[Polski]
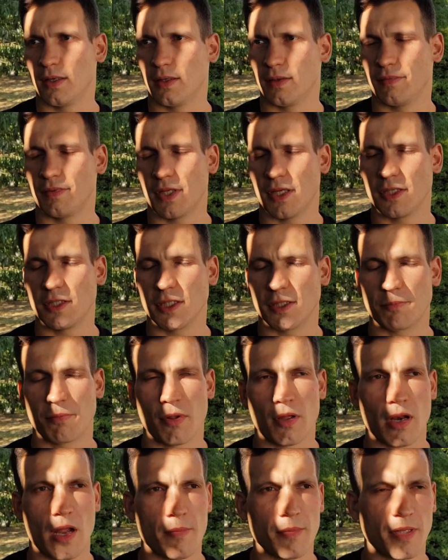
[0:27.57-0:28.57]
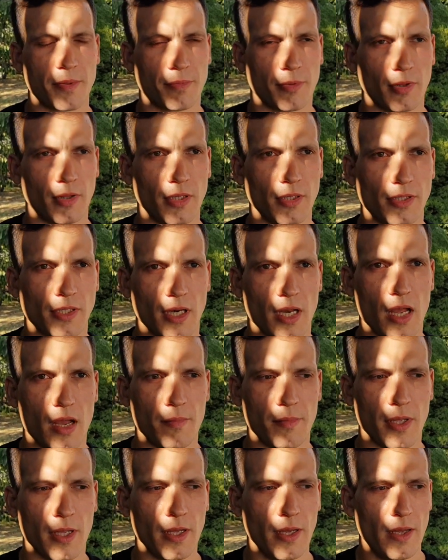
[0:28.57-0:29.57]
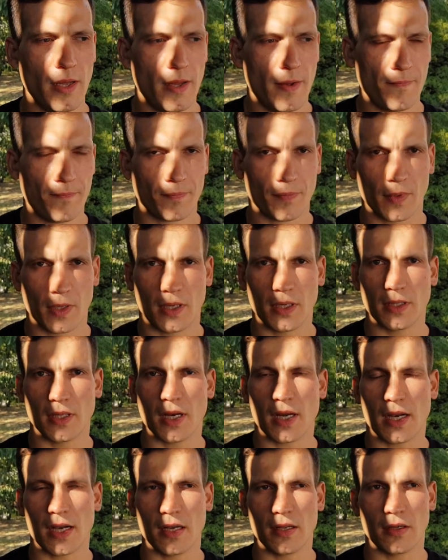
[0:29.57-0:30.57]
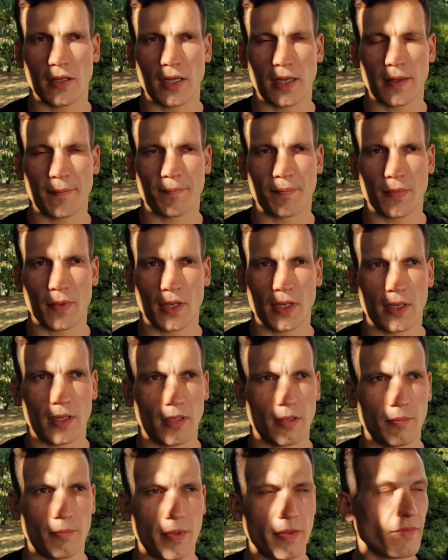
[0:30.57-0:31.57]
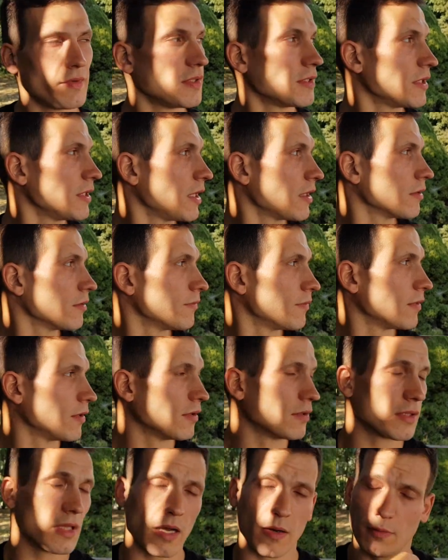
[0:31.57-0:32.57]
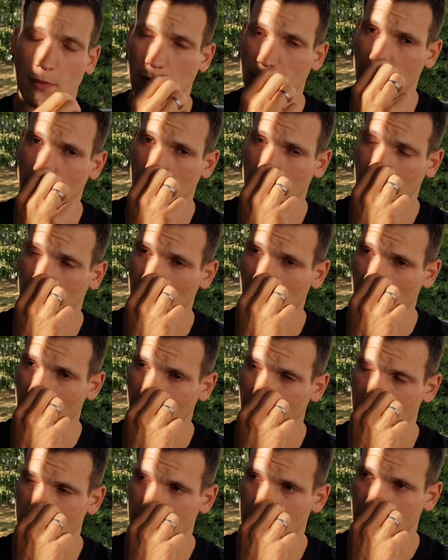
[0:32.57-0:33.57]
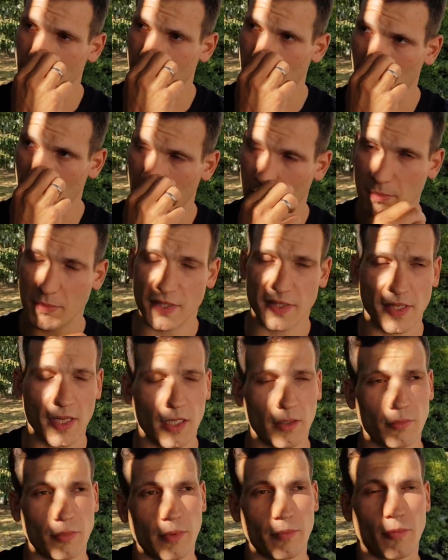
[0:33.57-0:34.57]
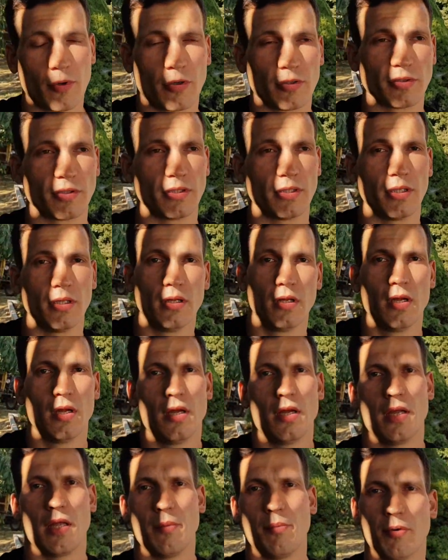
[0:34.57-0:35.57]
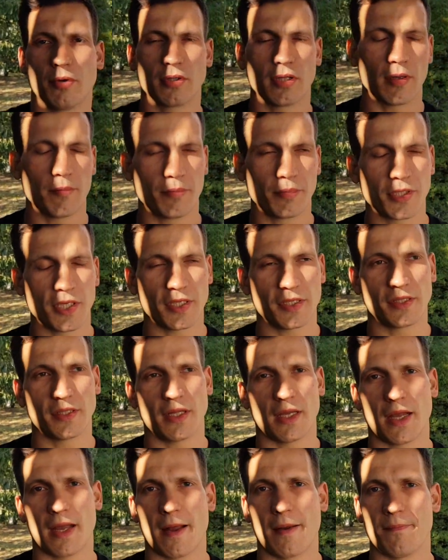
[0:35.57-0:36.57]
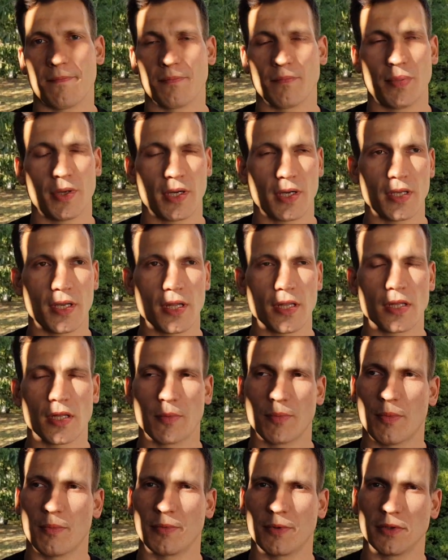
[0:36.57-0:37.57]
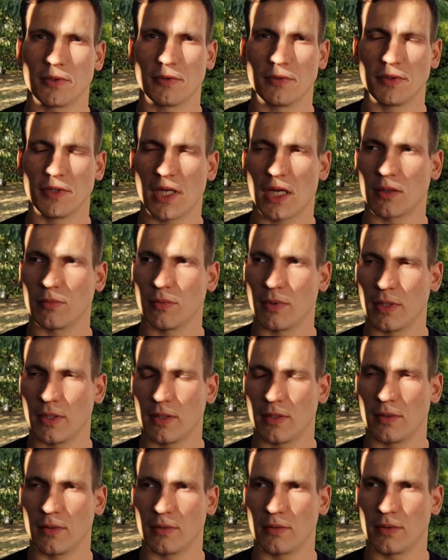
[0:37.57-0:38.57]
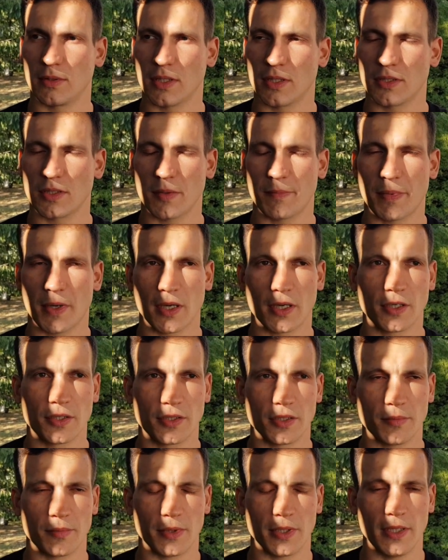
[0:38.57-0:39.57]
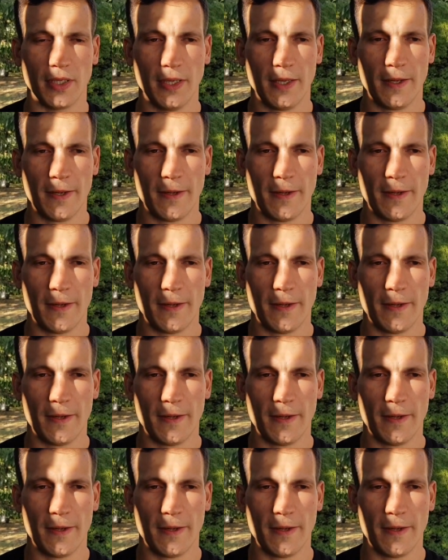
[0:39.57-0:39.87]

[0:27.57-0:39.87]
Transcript: w sensie z planami, z podliczeniami generalnie e, mniej więcej jak to wyglądało. No, jak wiecie, rzepaki mi zjadły mrozy i potem przez te pęknięcia po prostu zjadły ten rzepak grzyby.